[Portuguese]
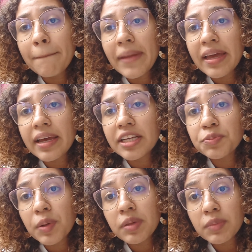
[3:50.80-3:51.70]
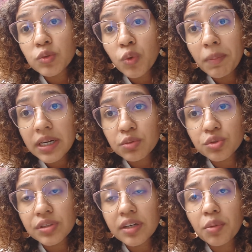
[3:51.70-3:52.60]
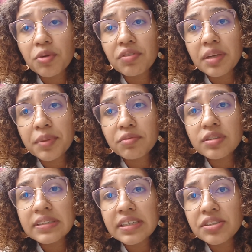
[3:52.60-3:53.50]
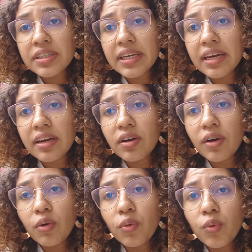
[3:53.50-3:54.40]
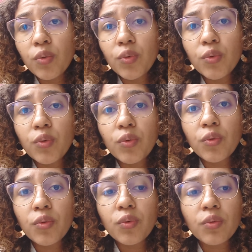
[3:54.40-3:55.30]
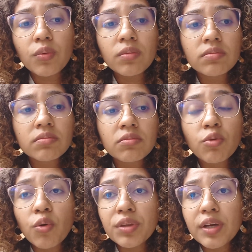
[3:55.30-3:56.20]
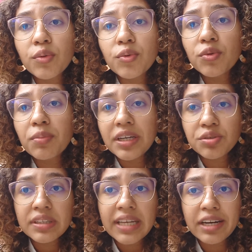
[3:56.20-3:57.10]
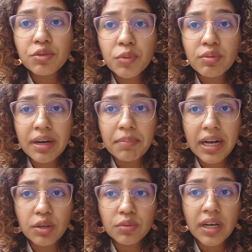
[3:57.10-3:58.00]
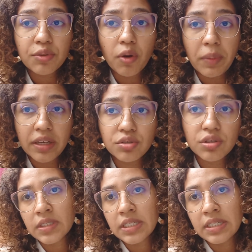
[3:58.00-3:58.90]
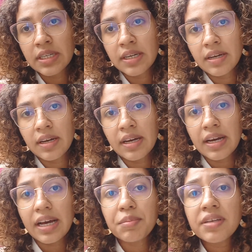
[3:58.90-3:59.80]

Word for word: é, de problemas urbanos, né? Como eu falei para vocês, que é o conteúdo majoritário do meu trabalho atualmente. A minha